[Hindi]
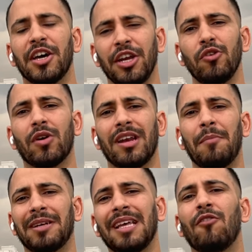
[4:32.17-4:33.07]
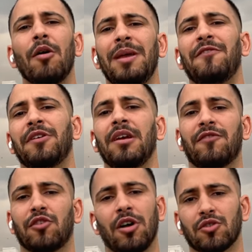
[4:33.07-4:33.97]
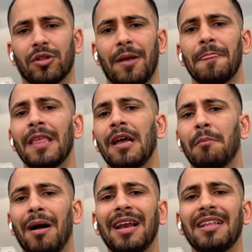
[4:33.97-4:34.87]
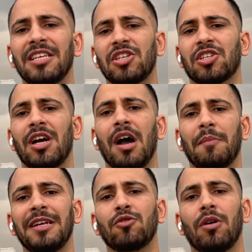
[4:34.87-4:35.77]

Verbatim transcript: रिन्यू करना पड़ता है वो भी फ्री ऑफ कॉस्ट होता है बांग्लादेश का आपने